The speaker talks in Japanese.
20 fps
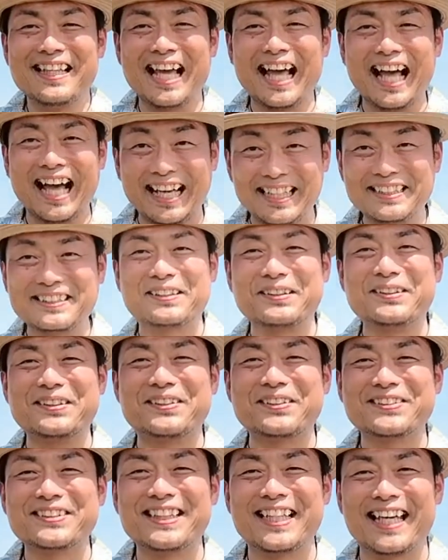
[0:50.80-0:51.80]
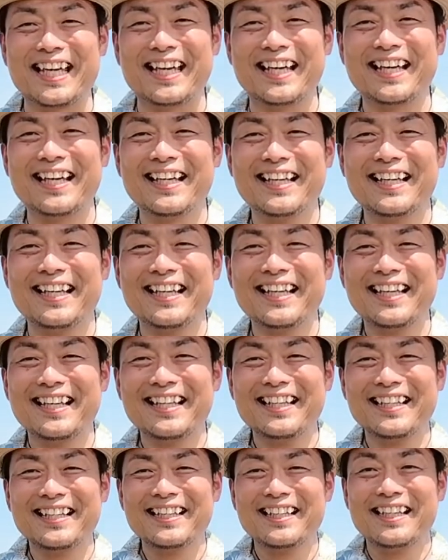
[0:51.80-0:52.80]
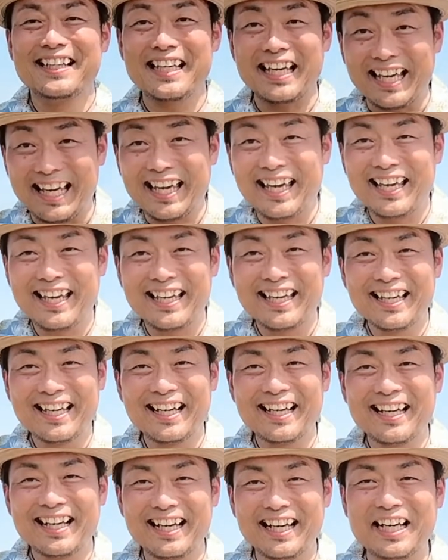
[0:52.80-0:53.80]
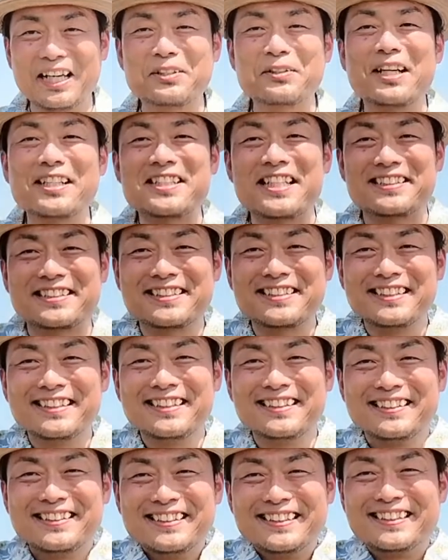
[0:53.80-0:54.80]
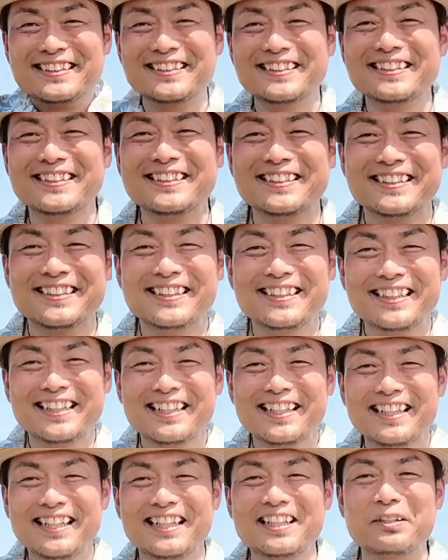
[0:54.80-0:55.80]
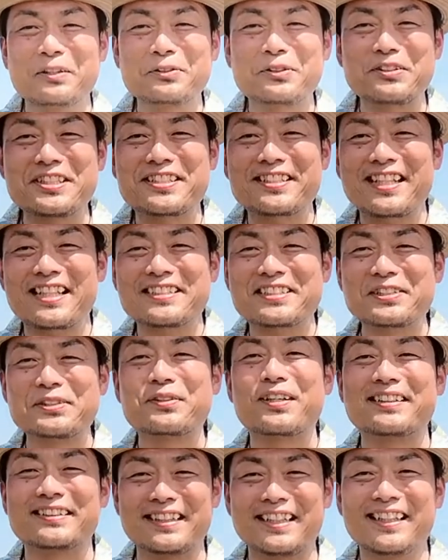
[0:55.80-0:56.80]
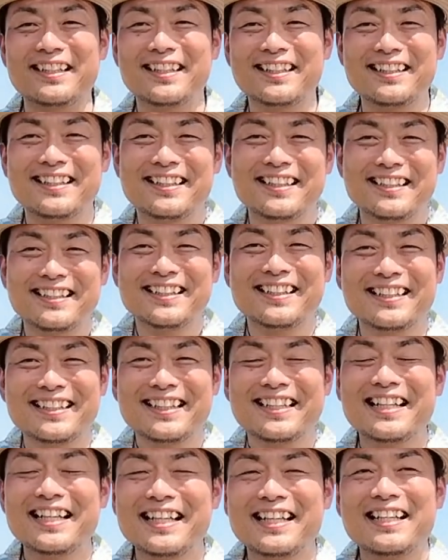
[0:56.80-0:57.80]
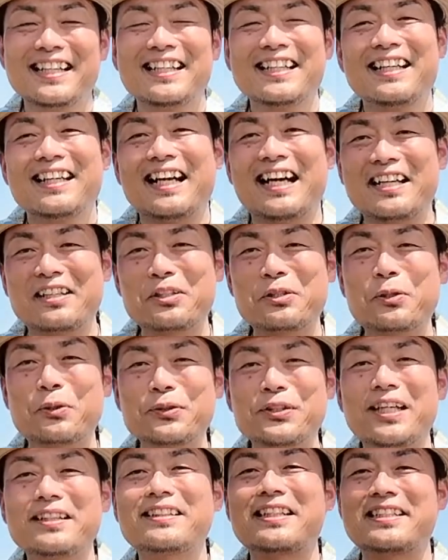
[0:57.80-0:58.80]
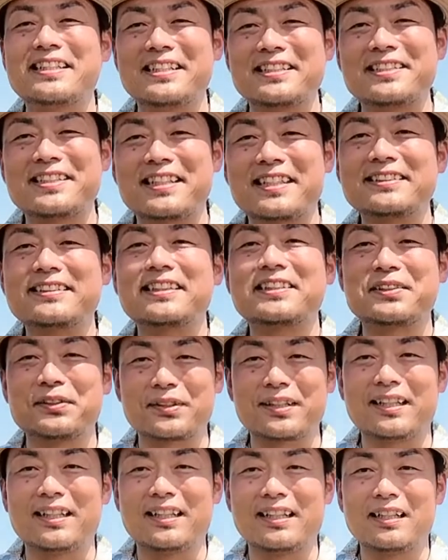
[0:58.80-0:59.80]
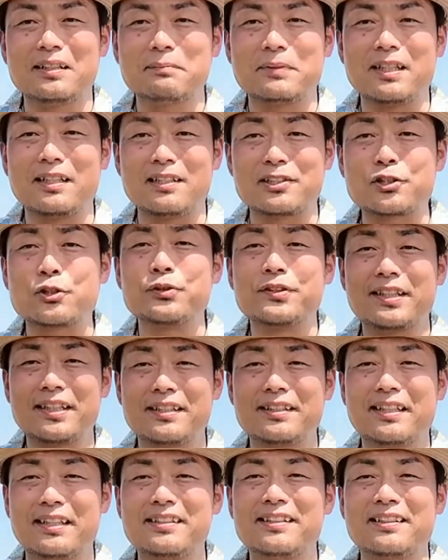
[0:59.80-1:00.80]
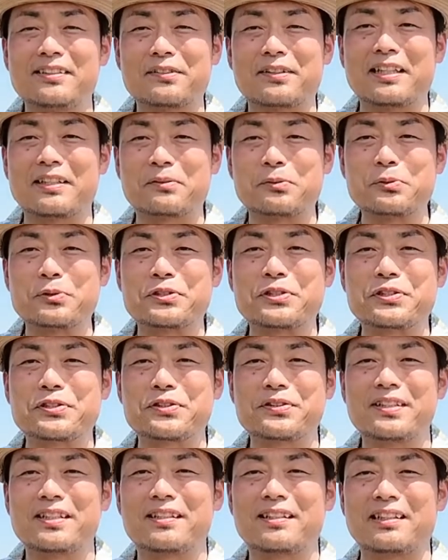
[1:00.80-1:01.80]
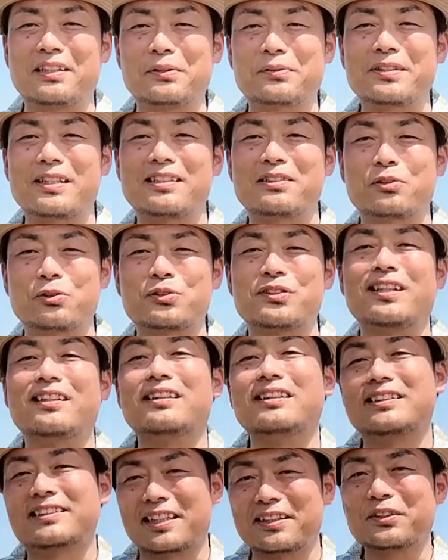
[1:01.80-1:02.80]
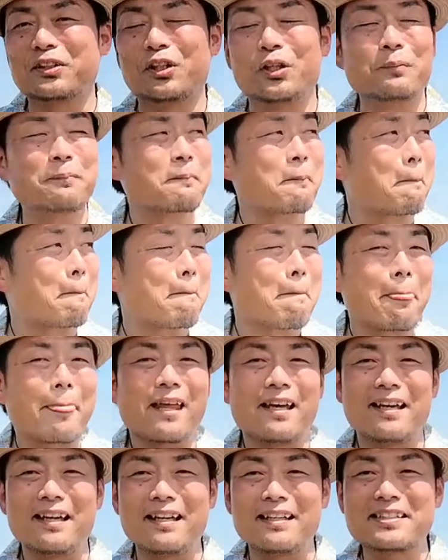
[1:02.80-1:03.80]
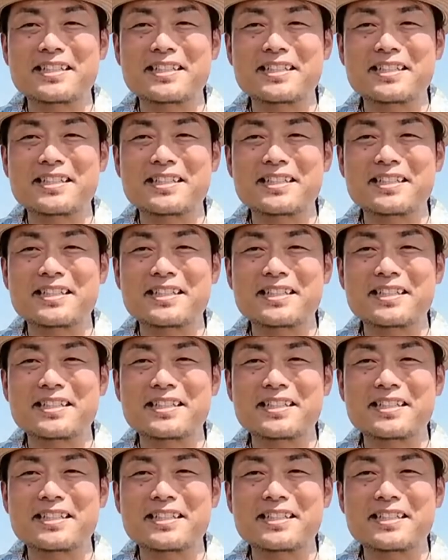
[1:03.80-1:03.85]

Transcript: はい、ということで、え、アロハシャツ。え、本当に司会すんのかって。あのこの辺り、茅ヶ崎とか、まあ、湘南エリアの結婚式場なんかでよくあることなんですけど、えー、